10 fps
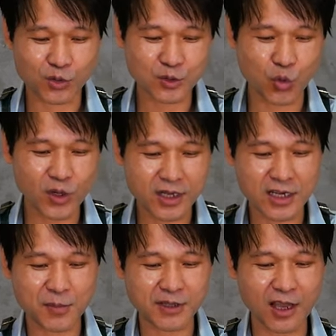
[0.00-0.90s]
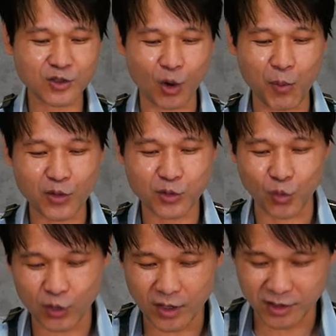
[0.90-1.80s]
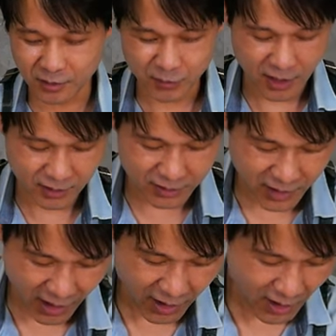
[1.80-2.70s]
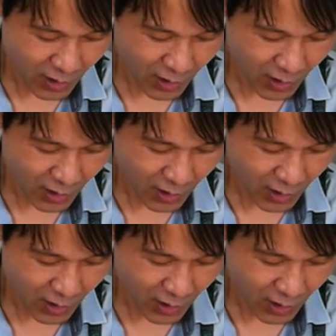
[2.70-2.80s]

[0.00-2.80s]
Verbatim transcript: 그냥 종이끼리만 딱 접어서 놓게끔 돼 있는데,